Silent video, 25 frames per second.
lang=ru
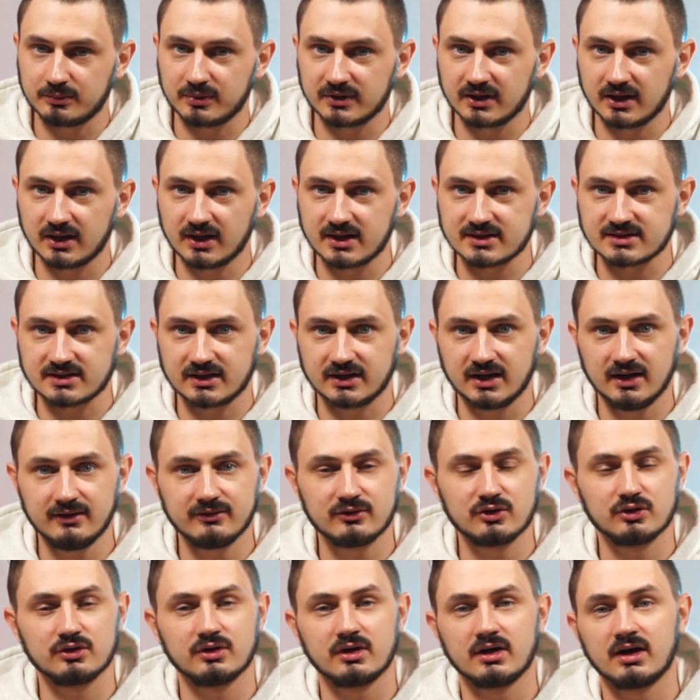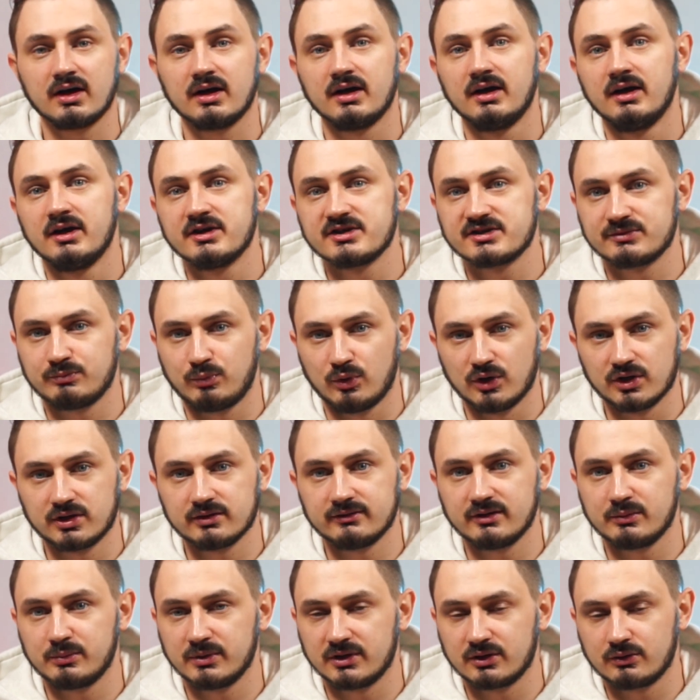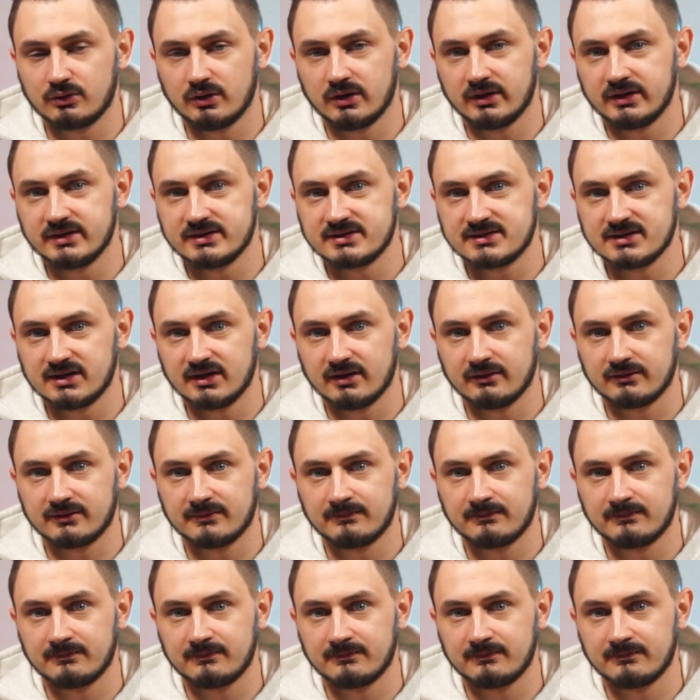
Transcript: подала заявку на спотовый биткоин ETF.